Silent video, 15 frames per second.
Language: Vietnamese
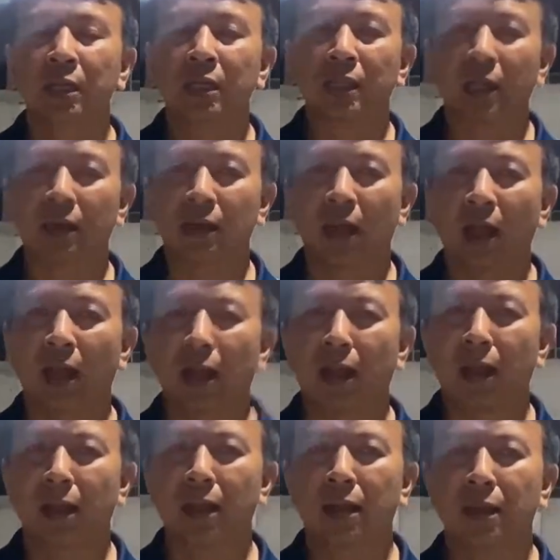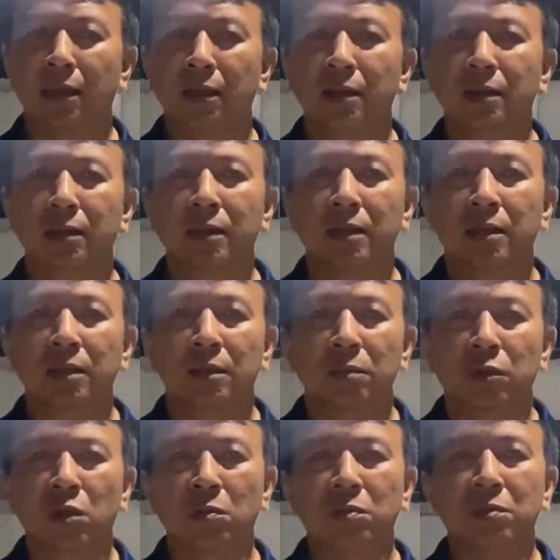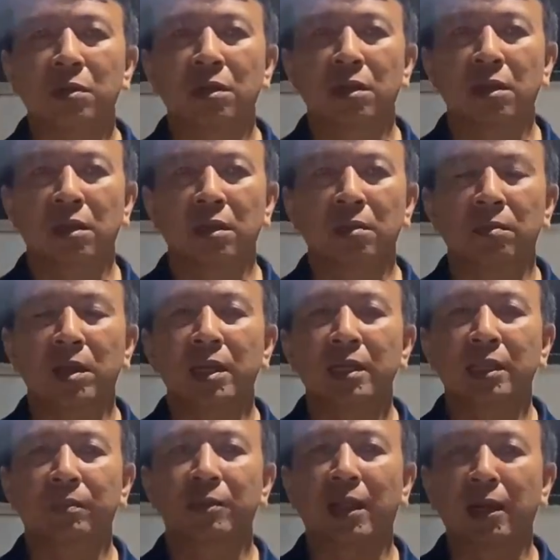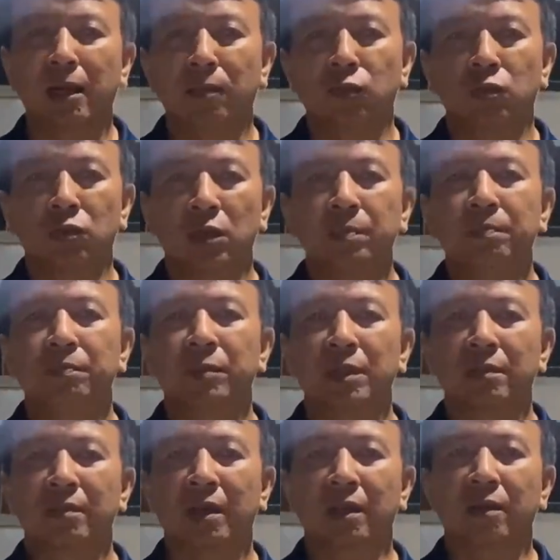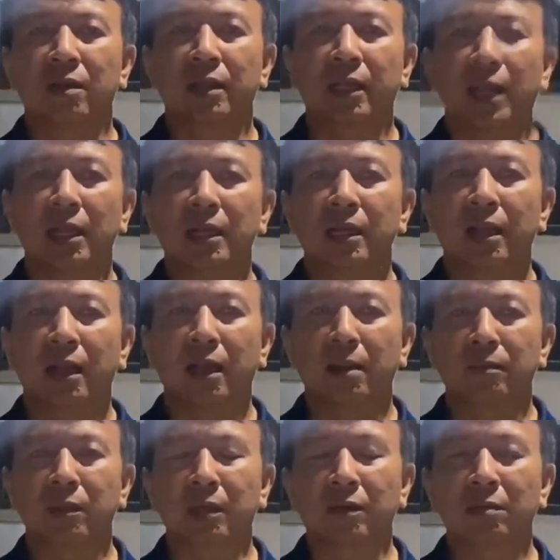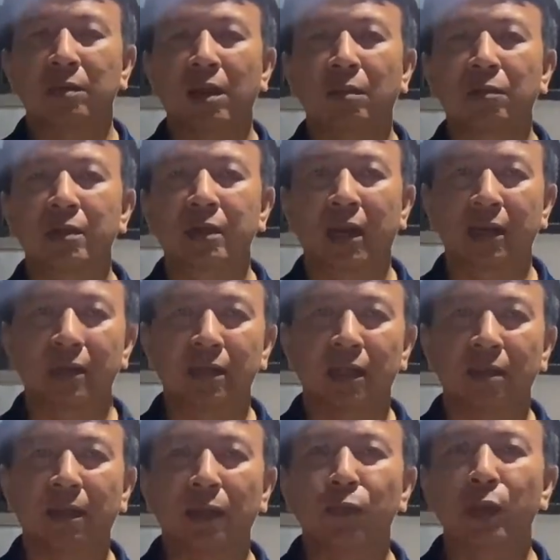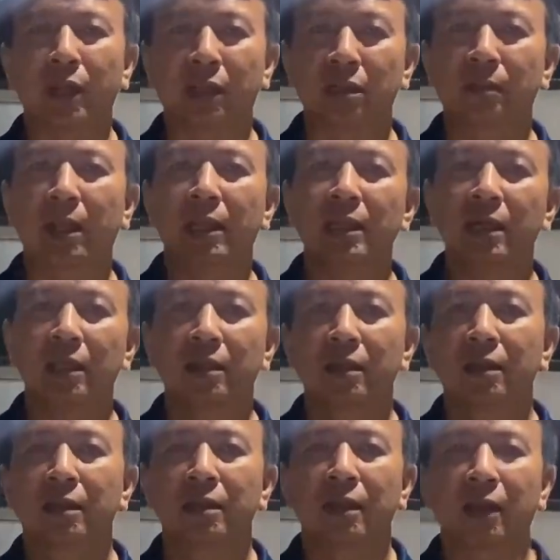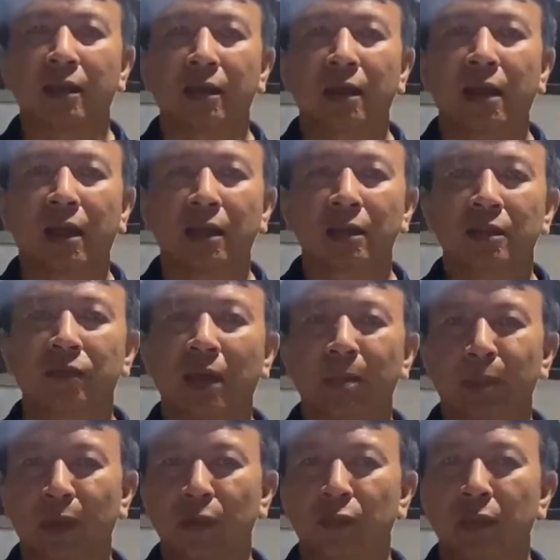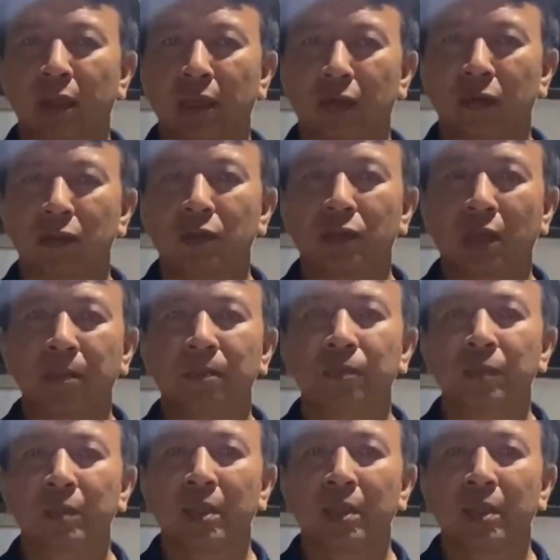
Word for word: thành ra cũng mới tập tành làm YouTube, nhưng mà có một cái là mình cũng không có rành về cái bản quyền cho máy đó, thành ra vi phạm bản quyền của YouTube.